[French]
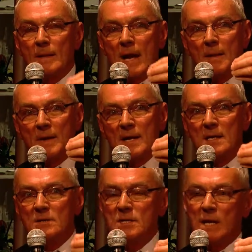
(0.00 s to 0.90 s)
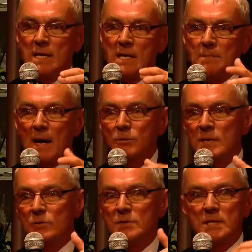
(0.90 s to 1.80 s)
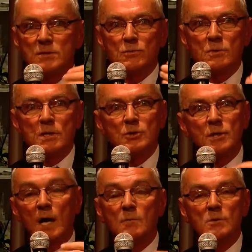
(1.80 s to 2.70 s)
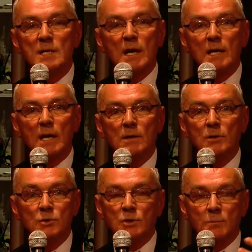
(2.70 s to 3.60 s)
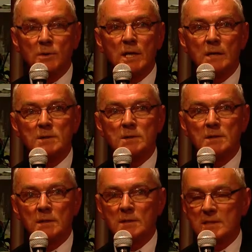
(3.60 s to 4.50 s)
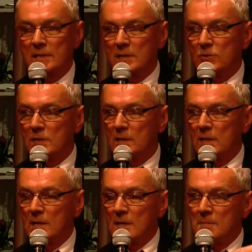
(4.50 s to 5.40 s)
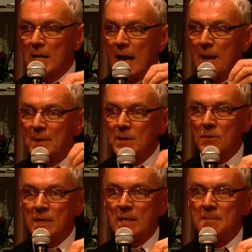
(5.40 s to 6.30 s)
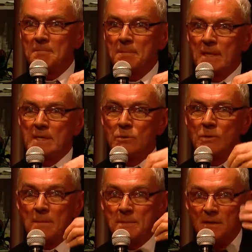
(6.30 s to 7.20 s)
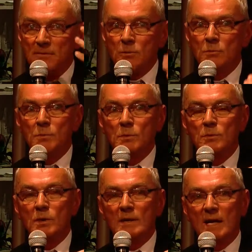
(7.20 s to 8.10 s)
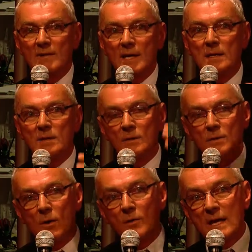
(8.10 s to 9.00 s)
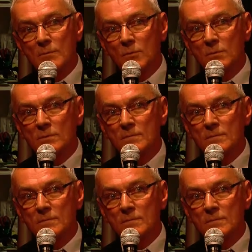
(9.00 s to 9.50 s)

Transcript: Après, je dirais, il y a une part de négociation qui est généralement salariale. Et c'est de bonne guerre, c'est assez logique. Mais a priori, si on a bien fait notre, travail euh, en amont,